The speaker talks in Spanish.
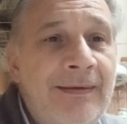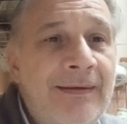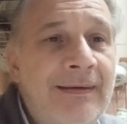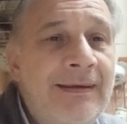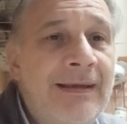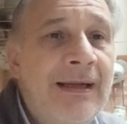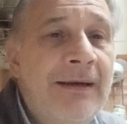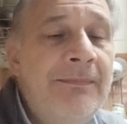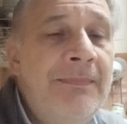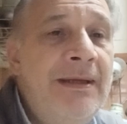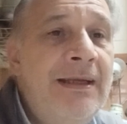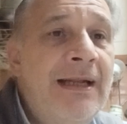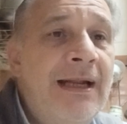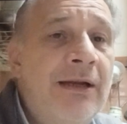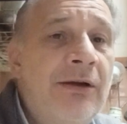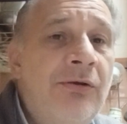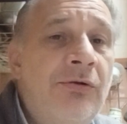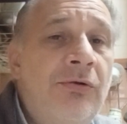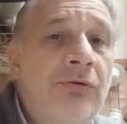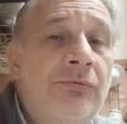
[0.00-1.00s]

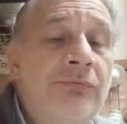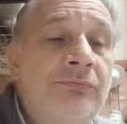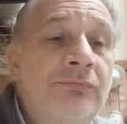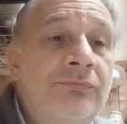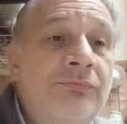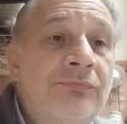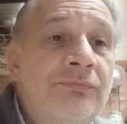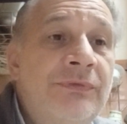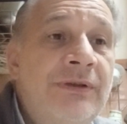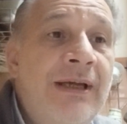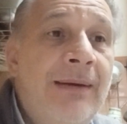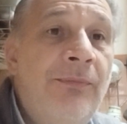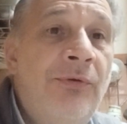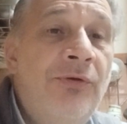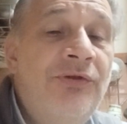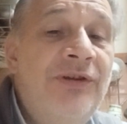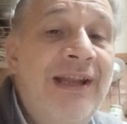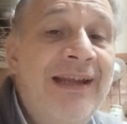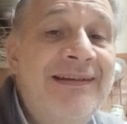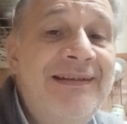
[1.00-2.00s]
terminar con,
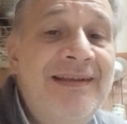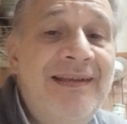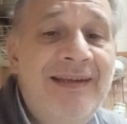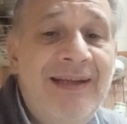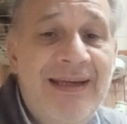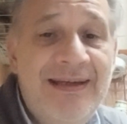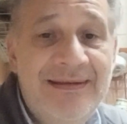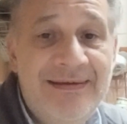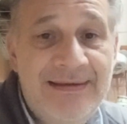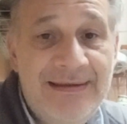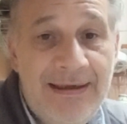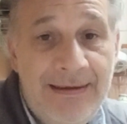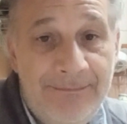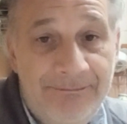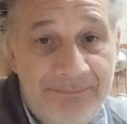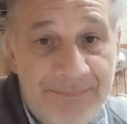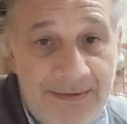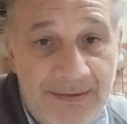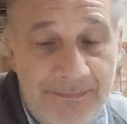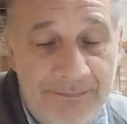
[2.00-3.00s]
digamos, la existencia,
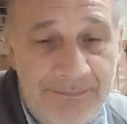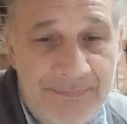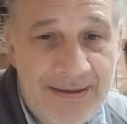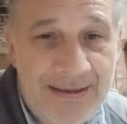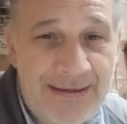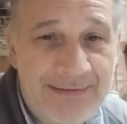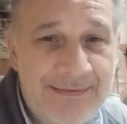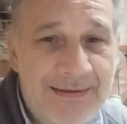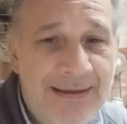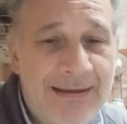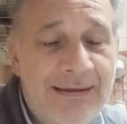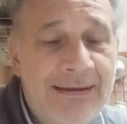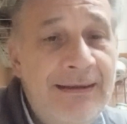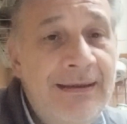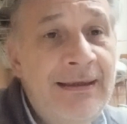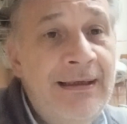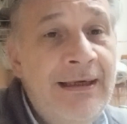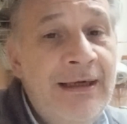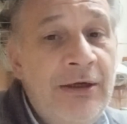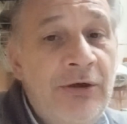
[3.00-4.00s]
para hacer,
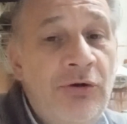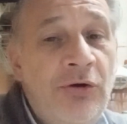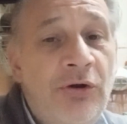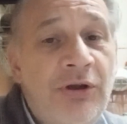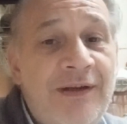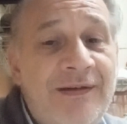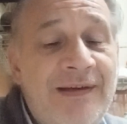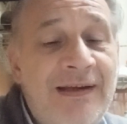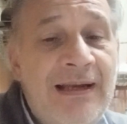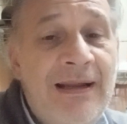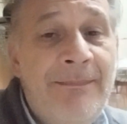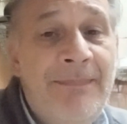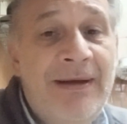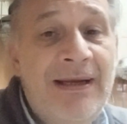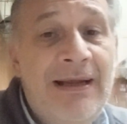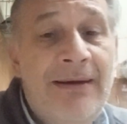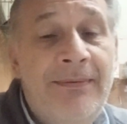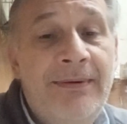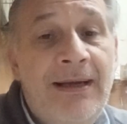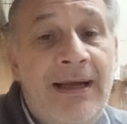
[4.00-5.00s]
no decir la
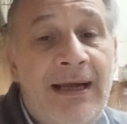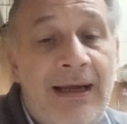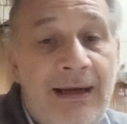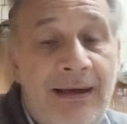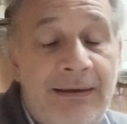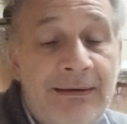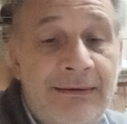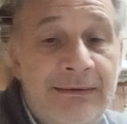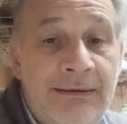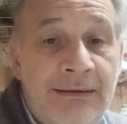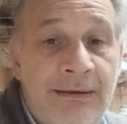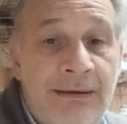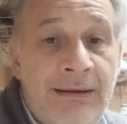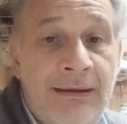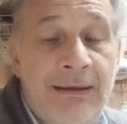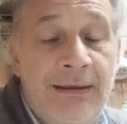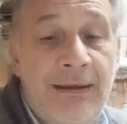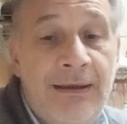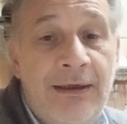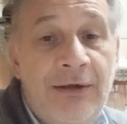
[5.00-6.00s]
palabra
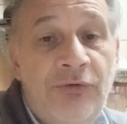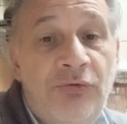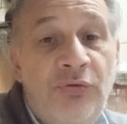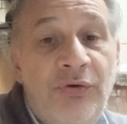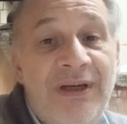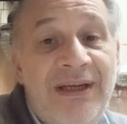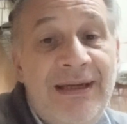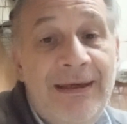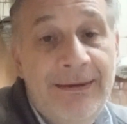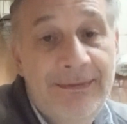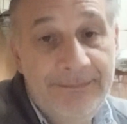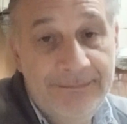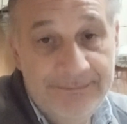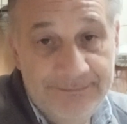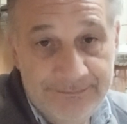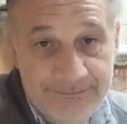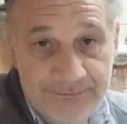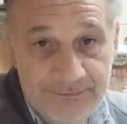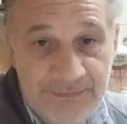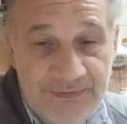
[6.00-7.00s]
eh, sui,
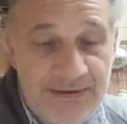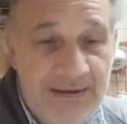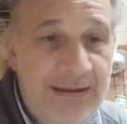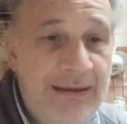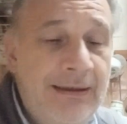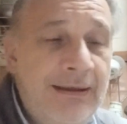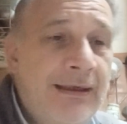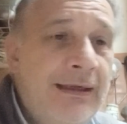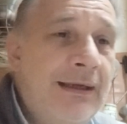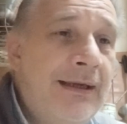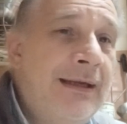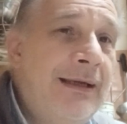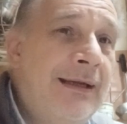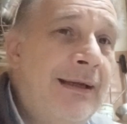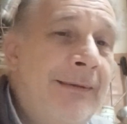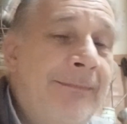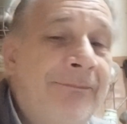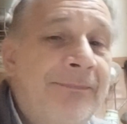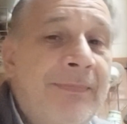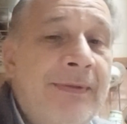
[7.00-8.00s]
¿sí?
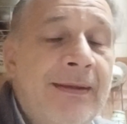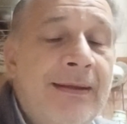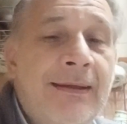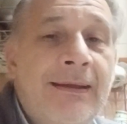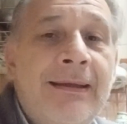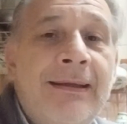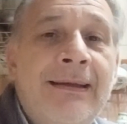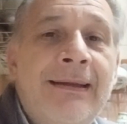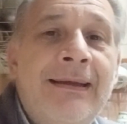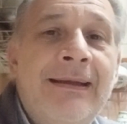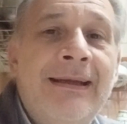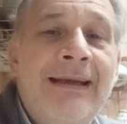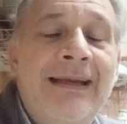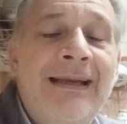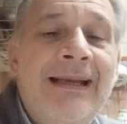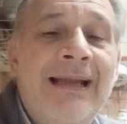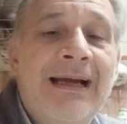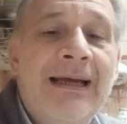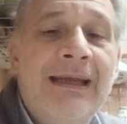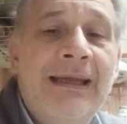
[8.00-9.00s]
que eh,
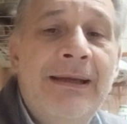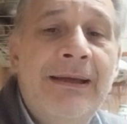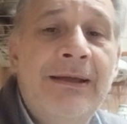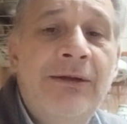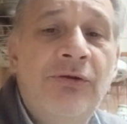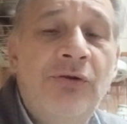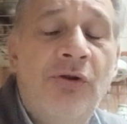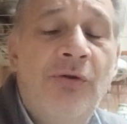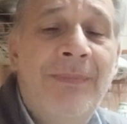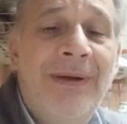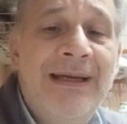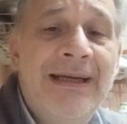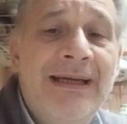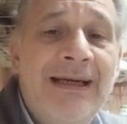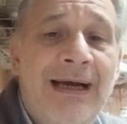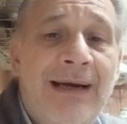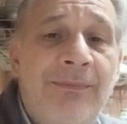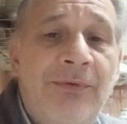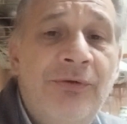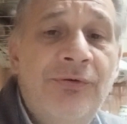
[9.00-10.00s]
es la que todos
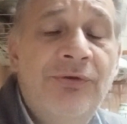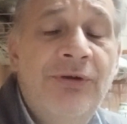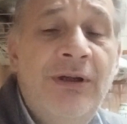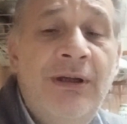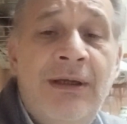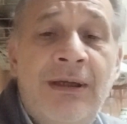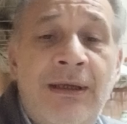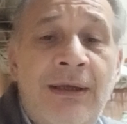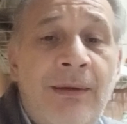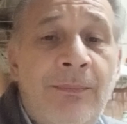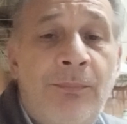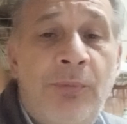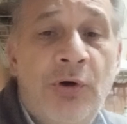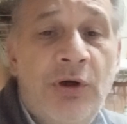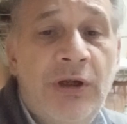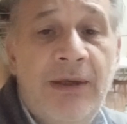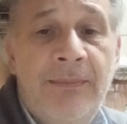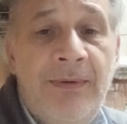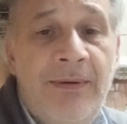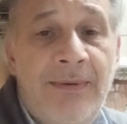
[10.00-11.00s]
manejamos,
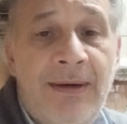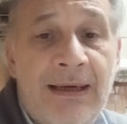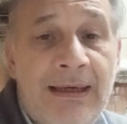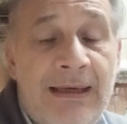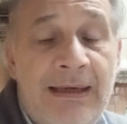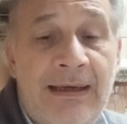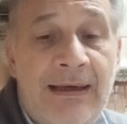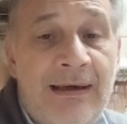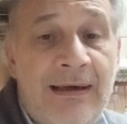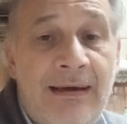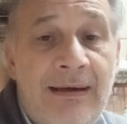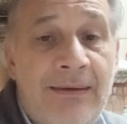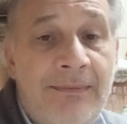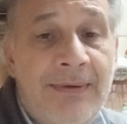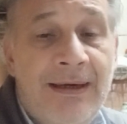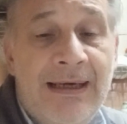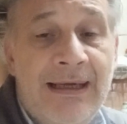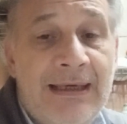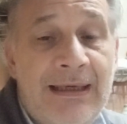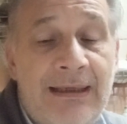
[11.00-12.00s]
porque me van a
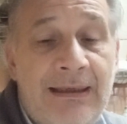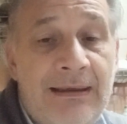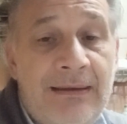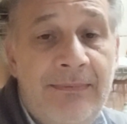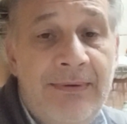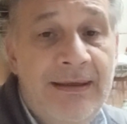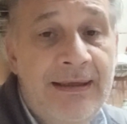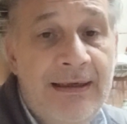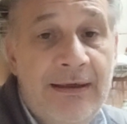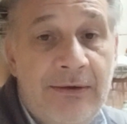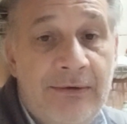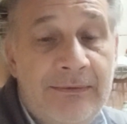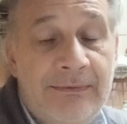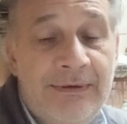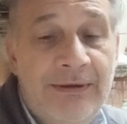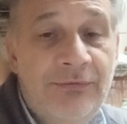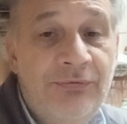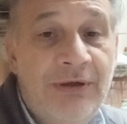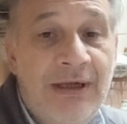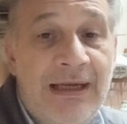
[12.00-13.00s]
bajar el video.
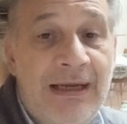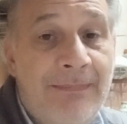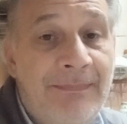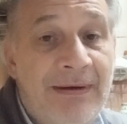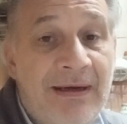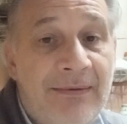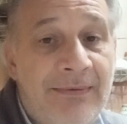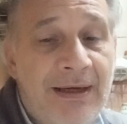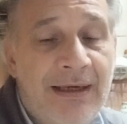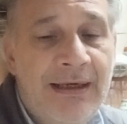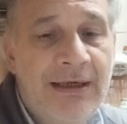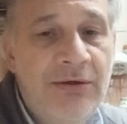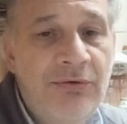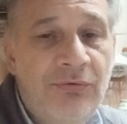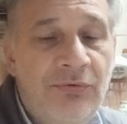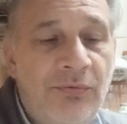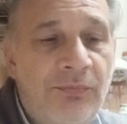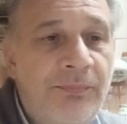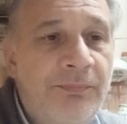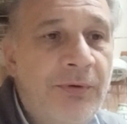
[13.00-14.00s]
Es una de las palabras que
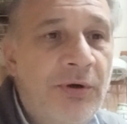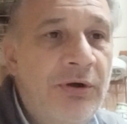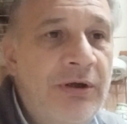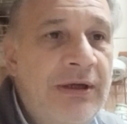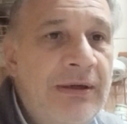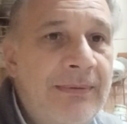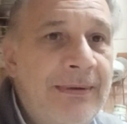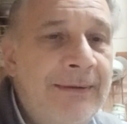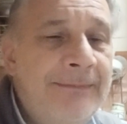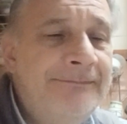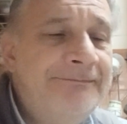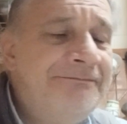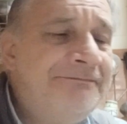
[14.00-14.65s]
YouTube prohíbe.